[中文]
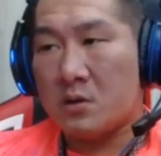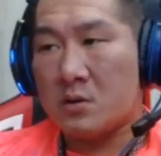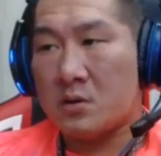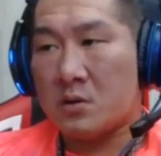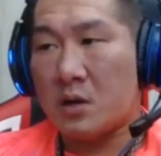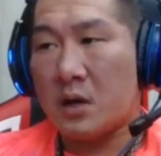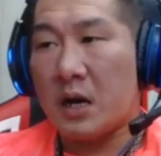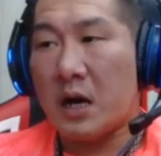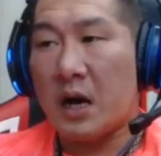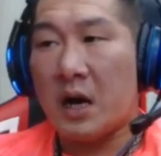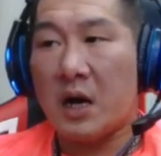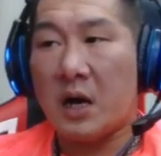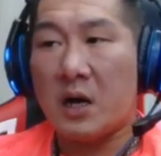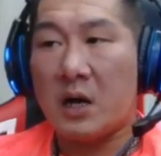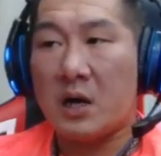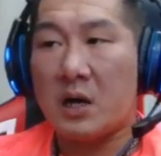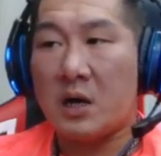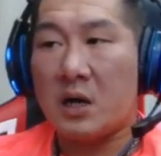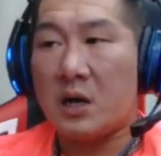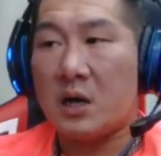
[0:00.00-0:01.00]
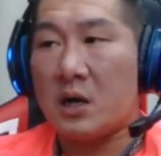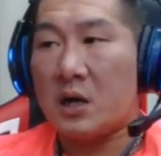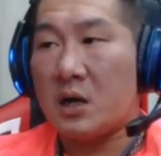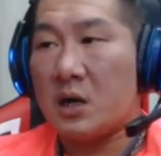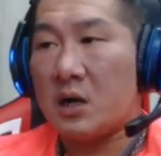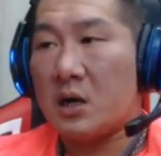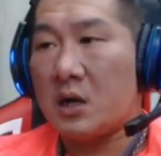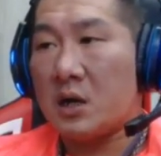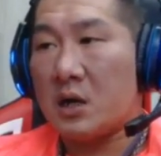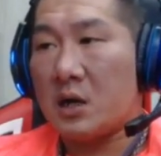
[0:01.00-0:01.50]
对啊，
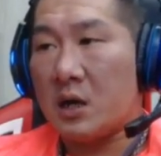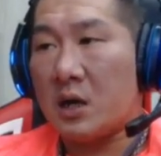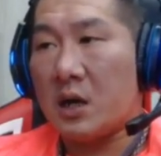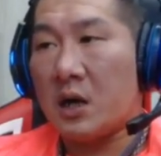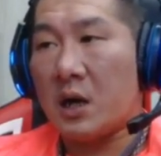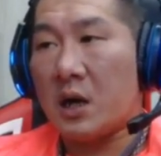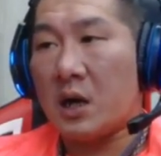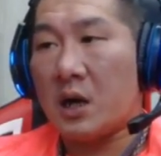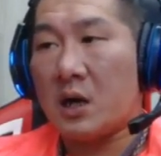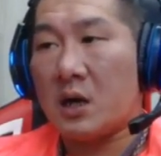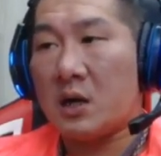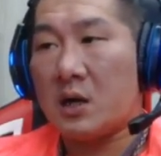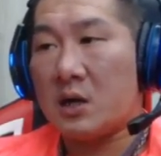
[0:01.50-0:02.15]
对啊。